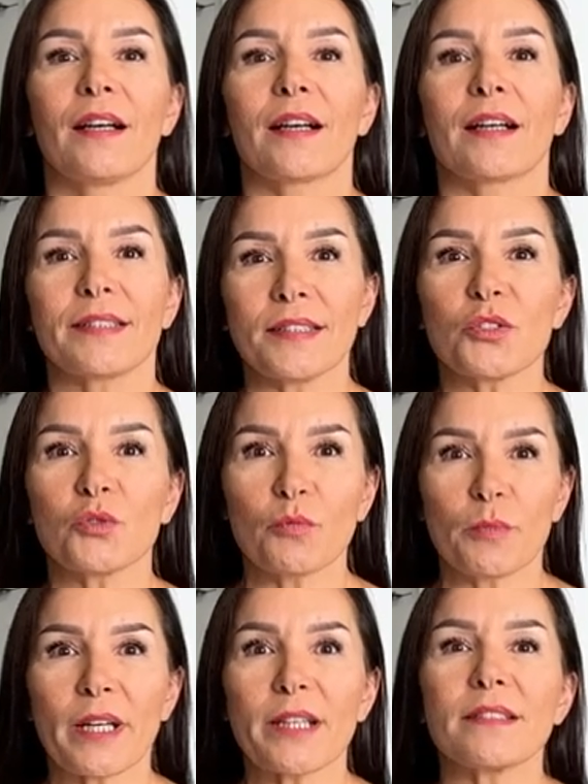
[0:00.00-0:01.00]
Хотите
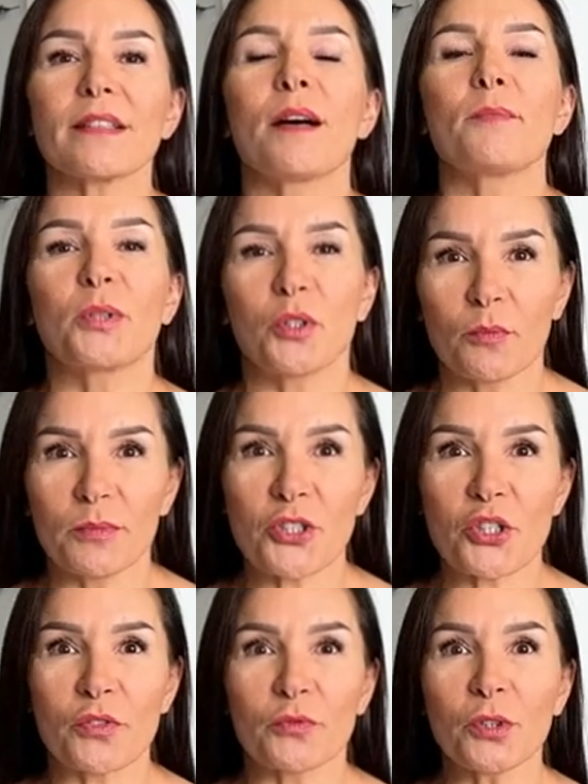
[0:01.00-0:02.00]
убрать объемный
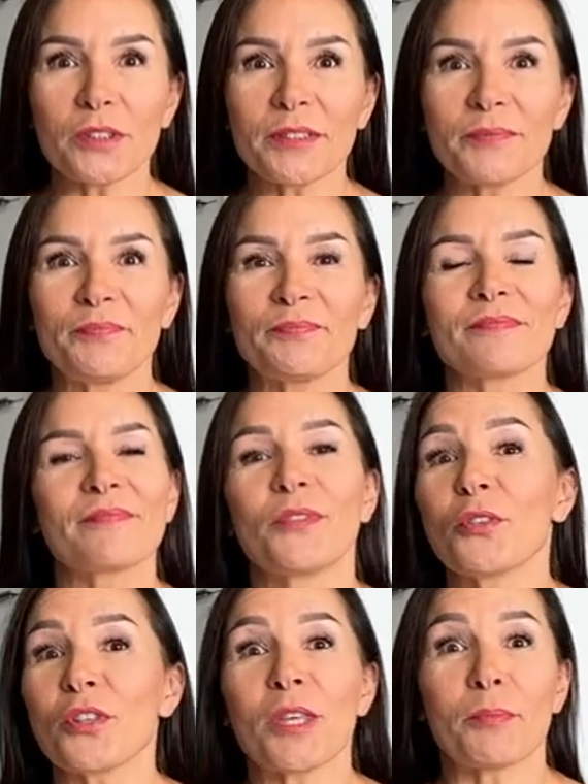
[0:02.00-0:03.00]
живот,
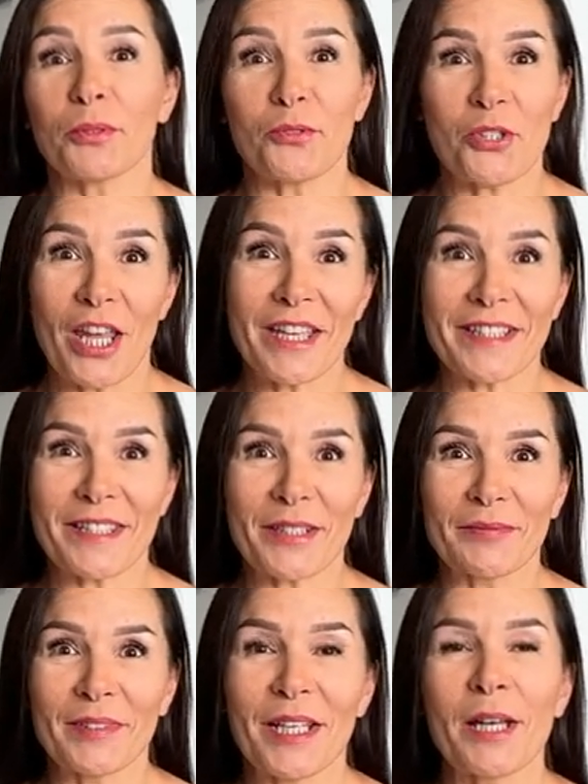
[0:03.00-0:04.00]
но не получается,
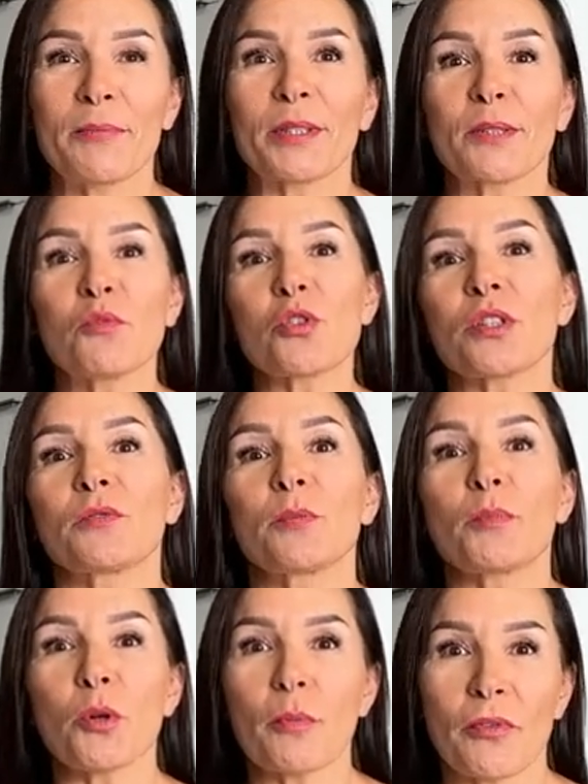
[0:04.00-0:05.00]
потому что вы
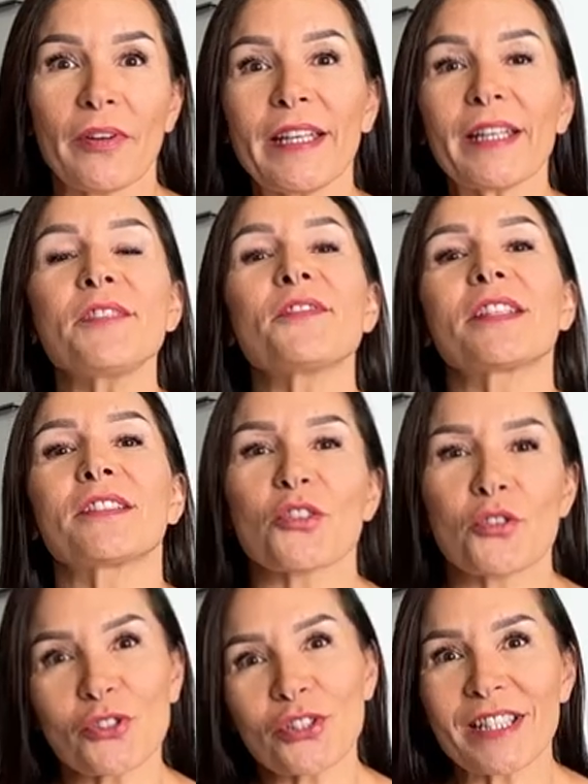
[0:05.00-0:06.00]
пробовали и в
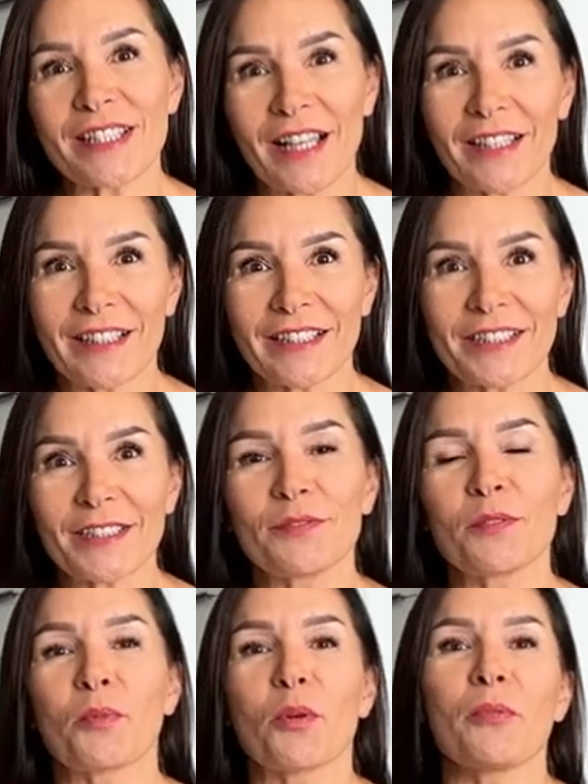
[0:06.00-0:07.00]
тренажерный зал ходить,
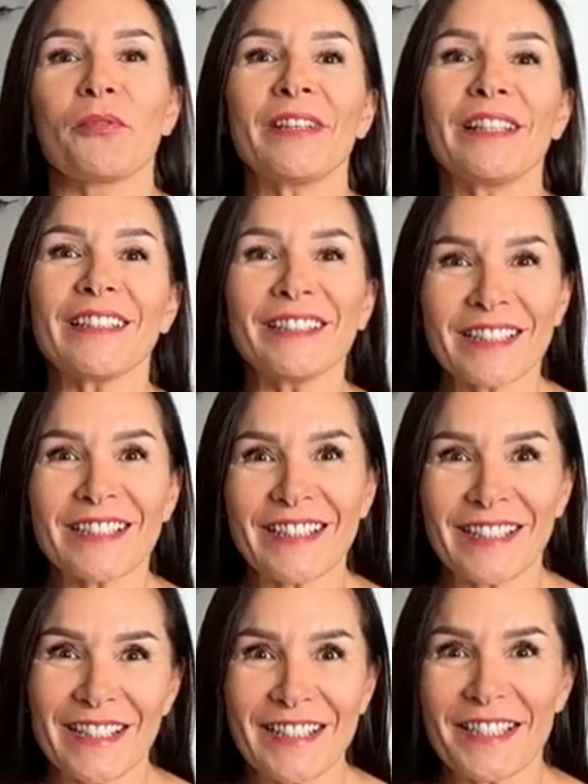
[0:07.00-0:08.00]
вы пробовали и на
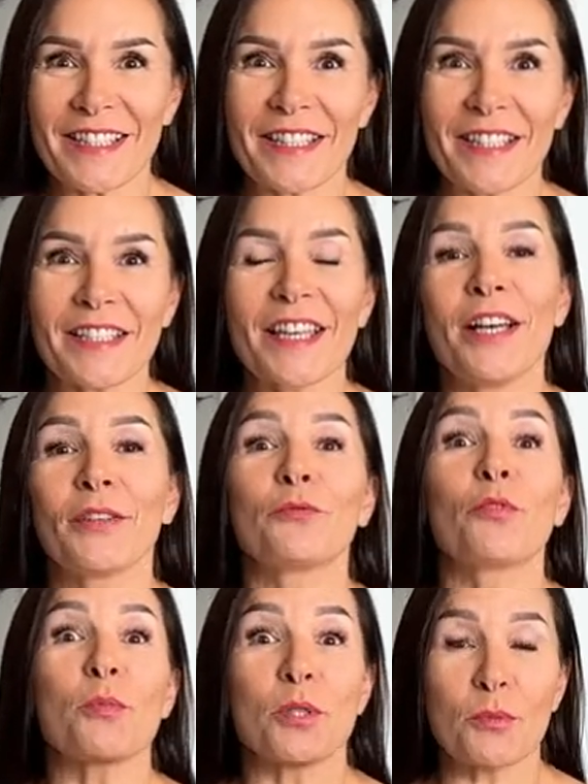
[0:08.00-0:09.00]
диете сидеть.
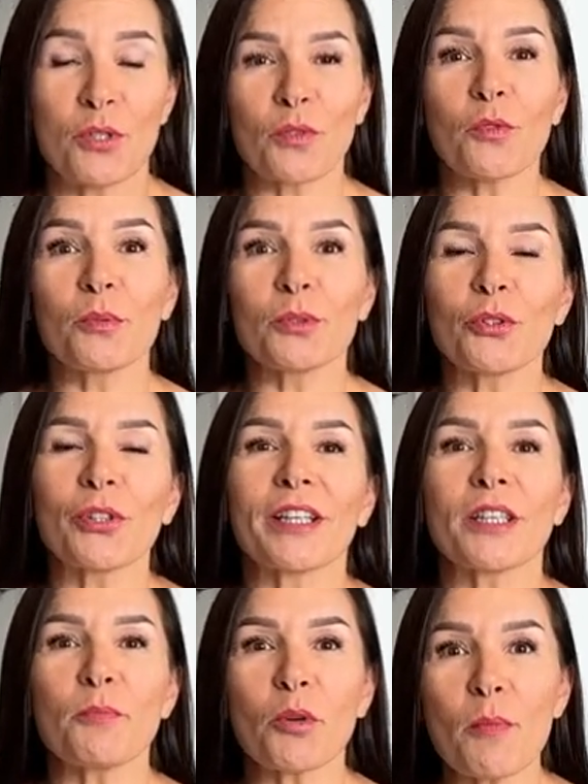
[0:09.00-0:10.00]
В общем, чего бы только
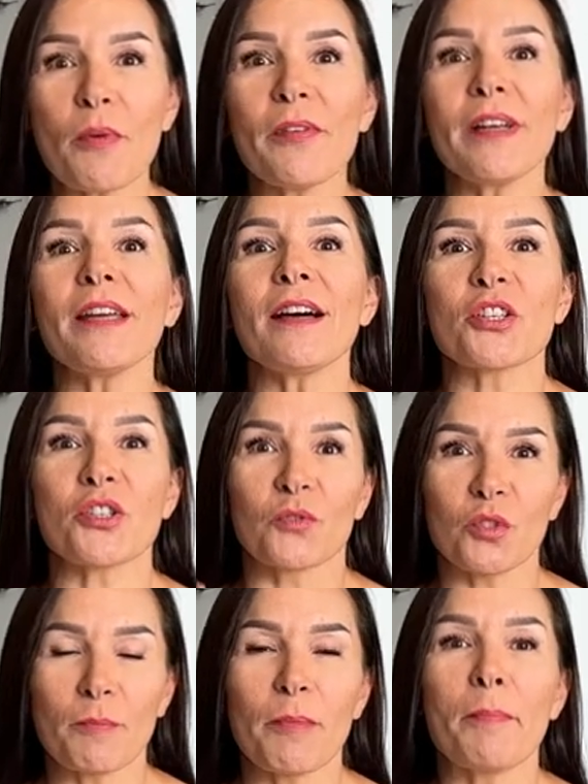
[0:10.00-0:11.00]
не пробовали, а
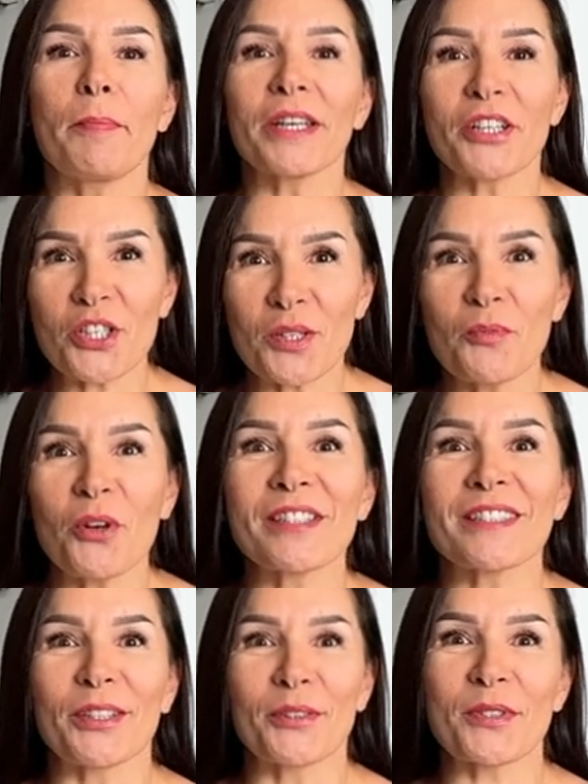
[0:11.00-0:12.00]
живот по-прежнему
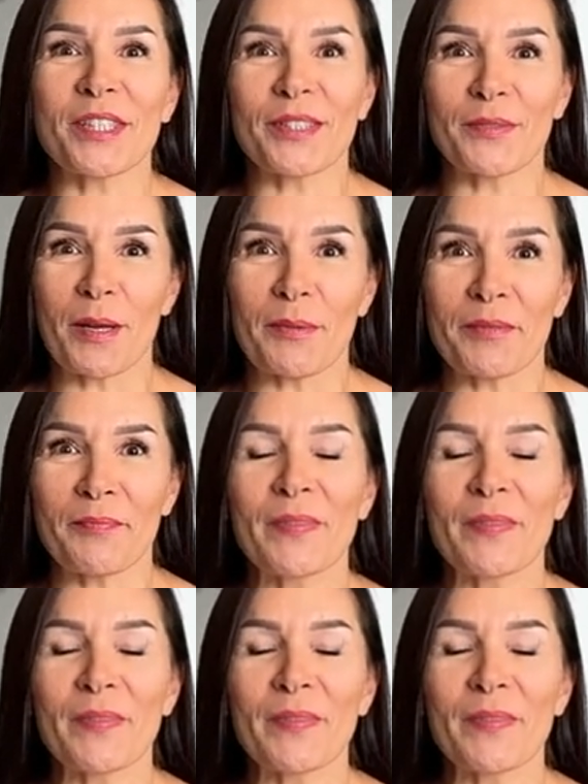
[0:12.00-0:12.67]
остается с вами.